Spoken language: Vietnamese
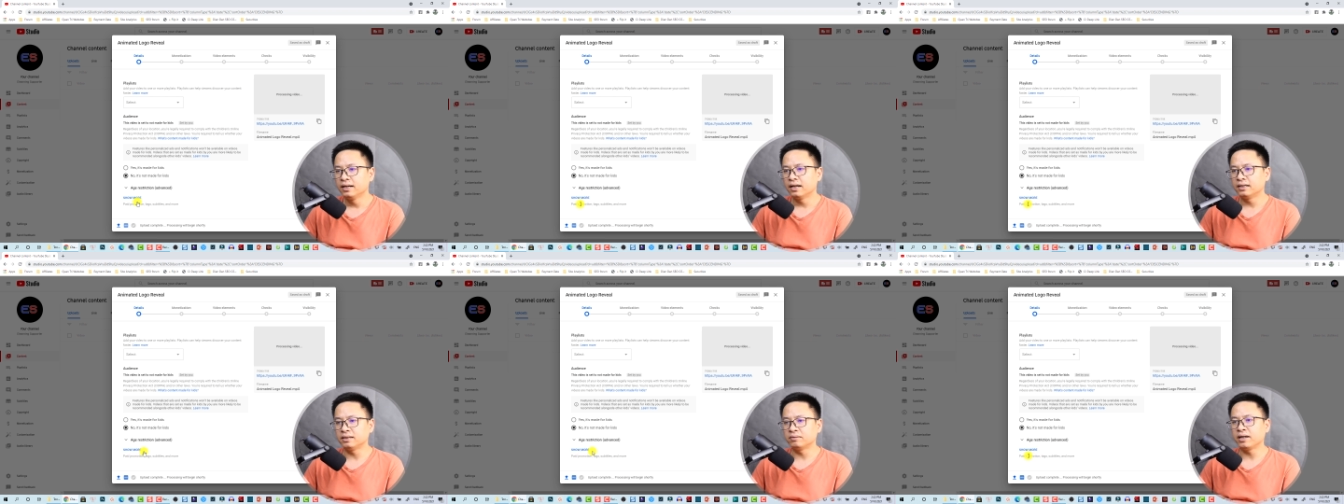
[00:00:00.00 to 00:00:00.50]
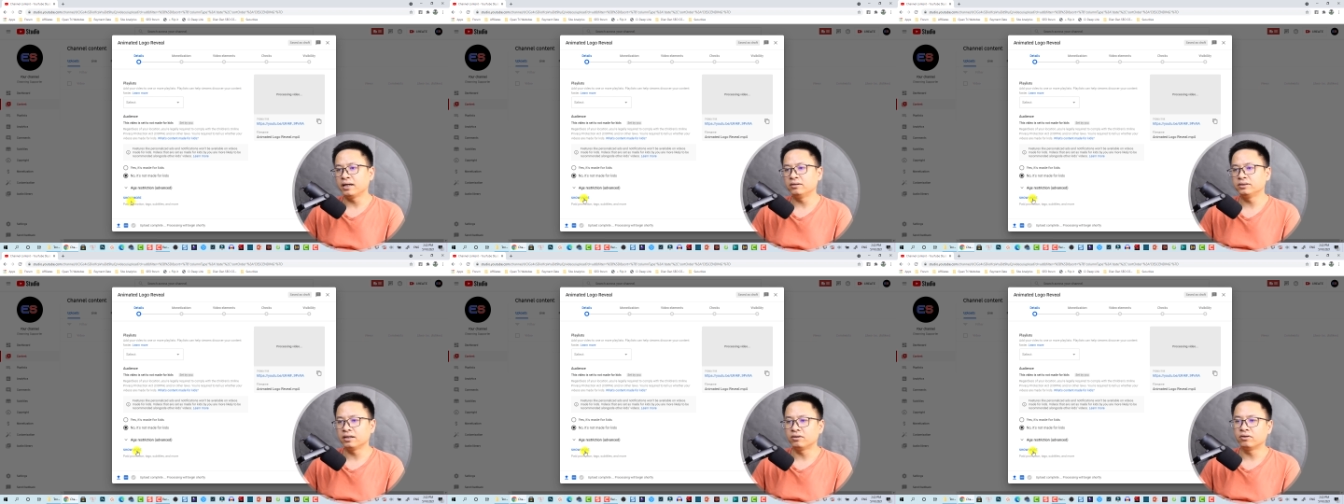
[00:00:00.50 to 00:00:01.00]
Ở trong này nó
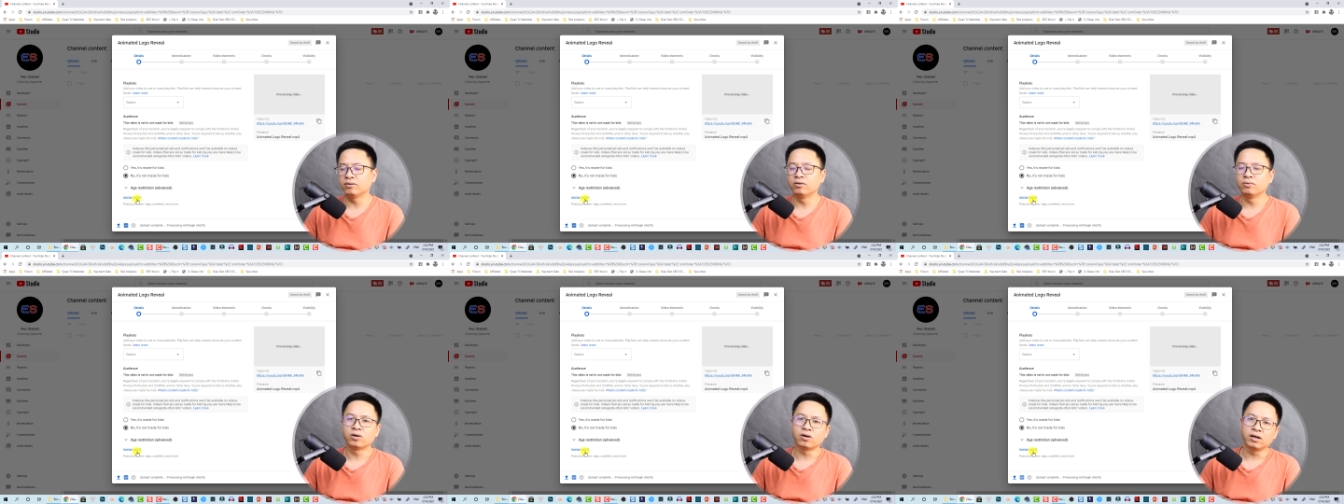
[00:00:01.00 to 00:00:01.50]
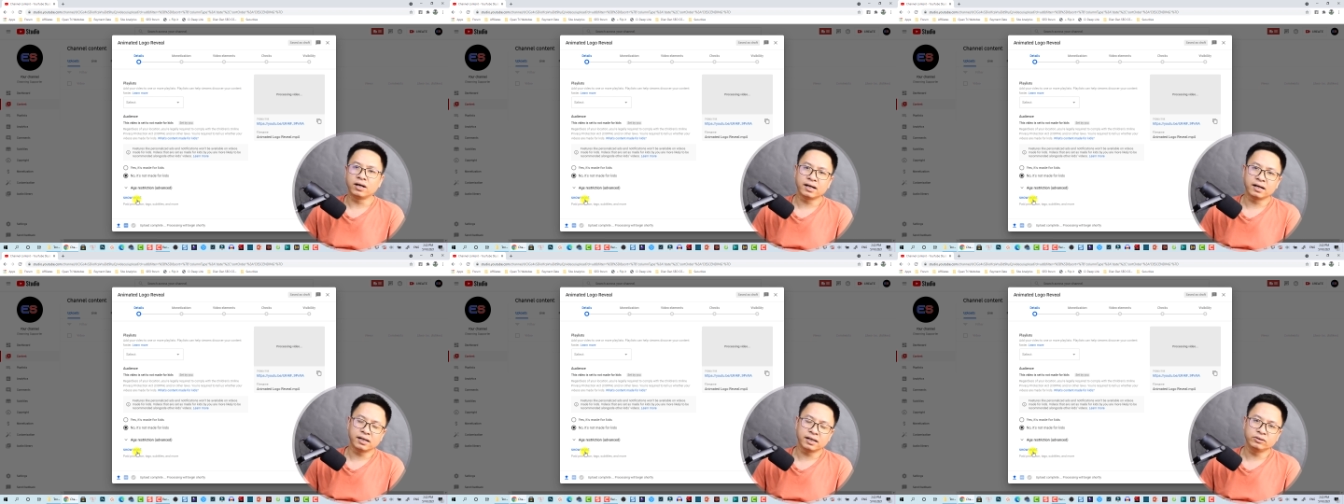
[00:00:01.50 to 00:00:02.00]
sẽ gồm có là
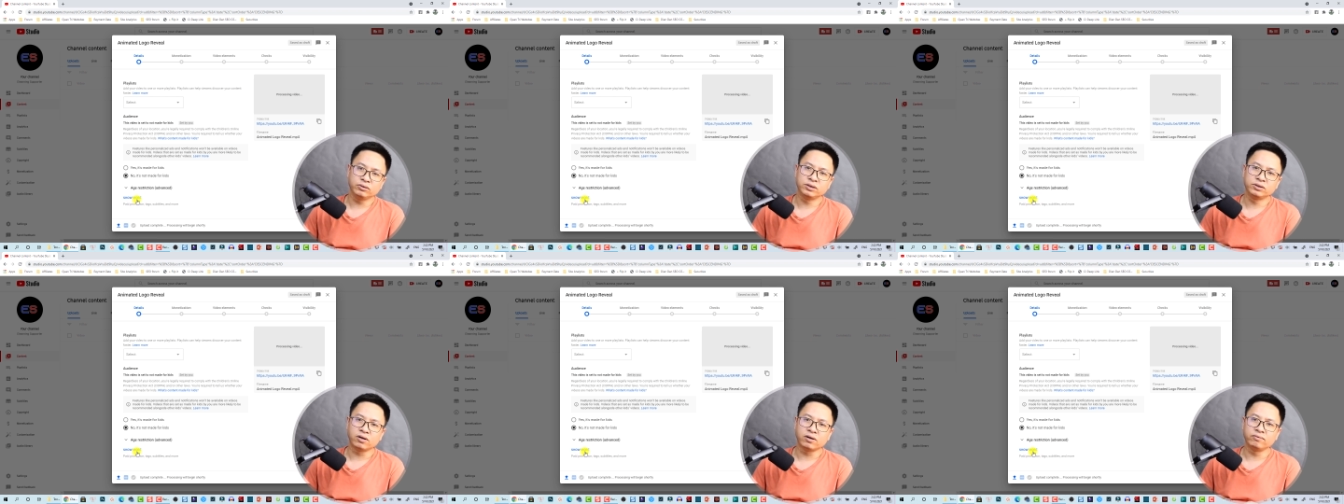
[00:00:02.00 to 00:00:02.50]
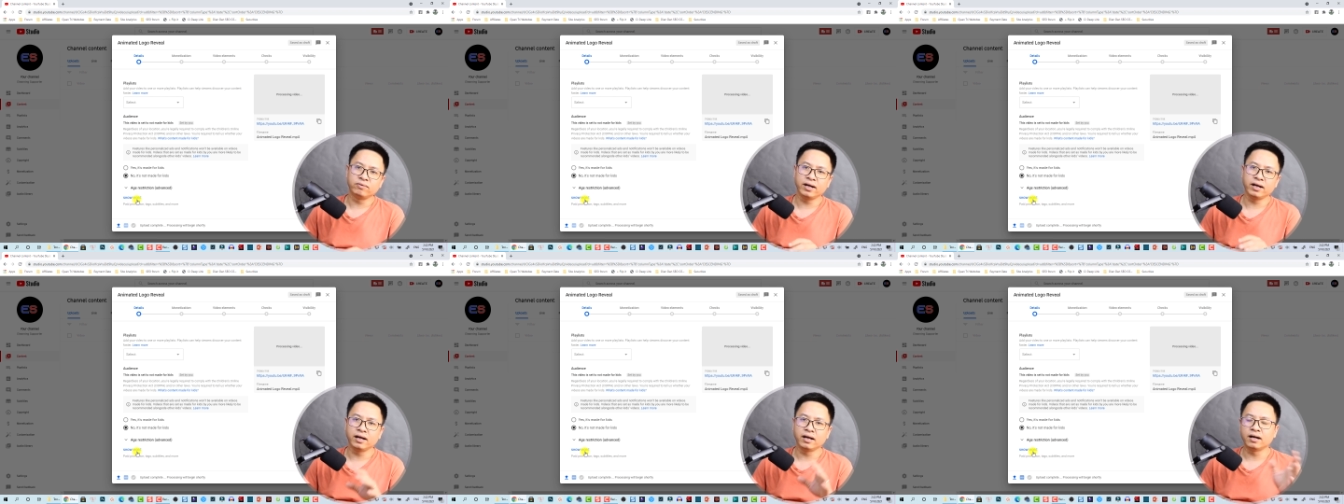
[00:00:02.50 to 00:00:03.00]
các cái tùy chọn
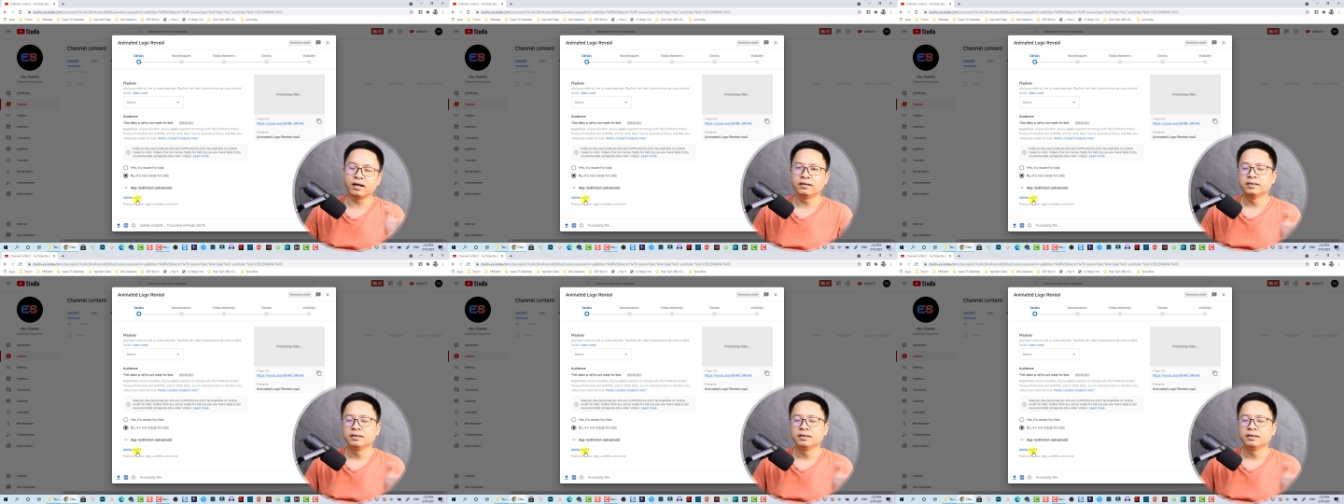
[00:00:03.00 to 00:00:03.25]
về